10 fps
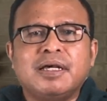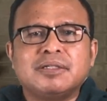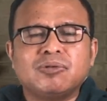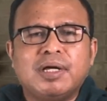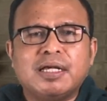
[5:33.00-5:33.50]

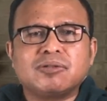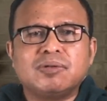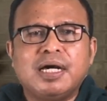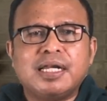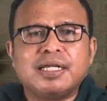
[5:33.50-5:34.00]

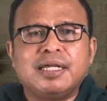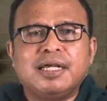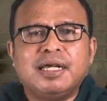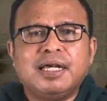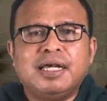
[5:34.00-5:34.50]
saudara-saudari,
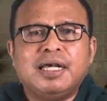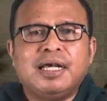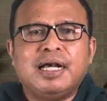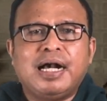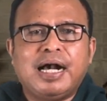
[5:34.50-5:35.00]

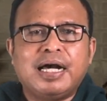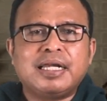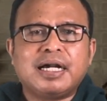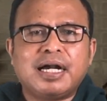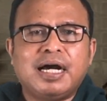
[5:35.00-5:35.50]

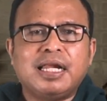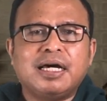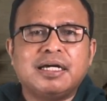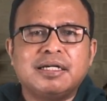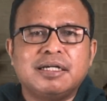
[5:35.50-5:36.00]
anak
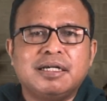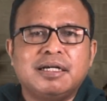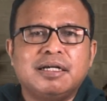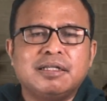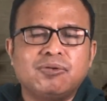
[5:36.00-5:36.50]
Allah,
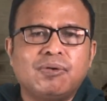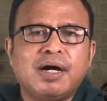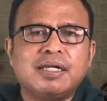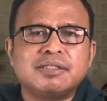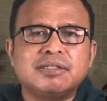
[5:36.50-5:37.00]

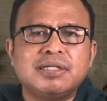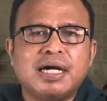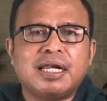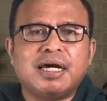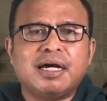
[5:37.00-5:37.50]
Tuhan
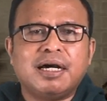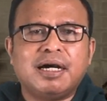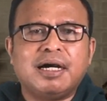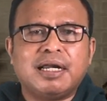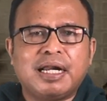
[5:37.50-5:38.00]
sejarah,
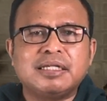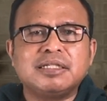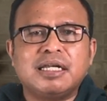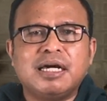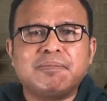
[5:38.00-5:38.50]

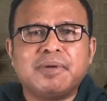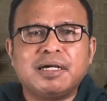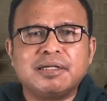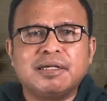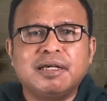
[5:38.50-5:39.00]
Raja
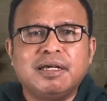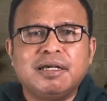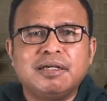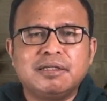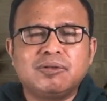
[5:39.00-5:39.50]
damai,
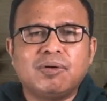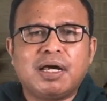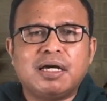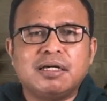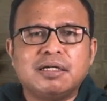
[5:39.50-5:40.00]

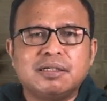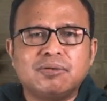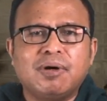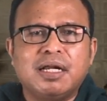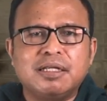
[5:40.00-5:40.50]
itulah
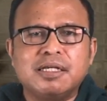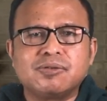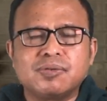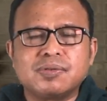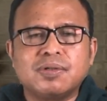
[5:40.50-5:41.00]
Tuhan
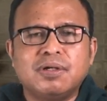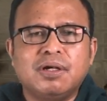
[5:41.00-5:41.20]
Yesus.